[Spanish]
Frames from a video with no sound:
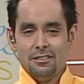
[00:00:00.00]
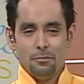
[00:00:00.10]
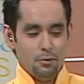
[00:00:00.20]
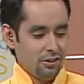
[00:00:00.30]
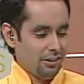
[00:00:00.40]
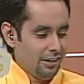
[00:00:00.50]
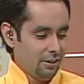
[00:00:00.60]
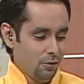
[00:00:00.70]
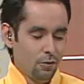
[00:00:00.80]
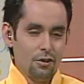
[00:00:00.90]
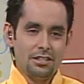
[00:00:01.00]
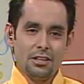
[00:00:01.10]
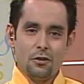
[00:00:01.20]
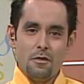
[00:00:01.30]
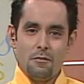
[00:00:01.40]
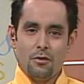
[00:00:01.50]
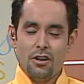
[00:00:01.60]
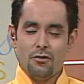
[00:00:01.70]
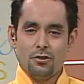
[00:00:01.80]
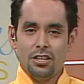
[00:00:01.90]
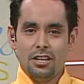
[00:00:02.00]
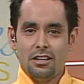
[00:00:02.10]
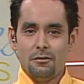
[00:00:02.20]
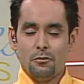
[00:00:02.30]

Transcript: porque hoy se conmemora un día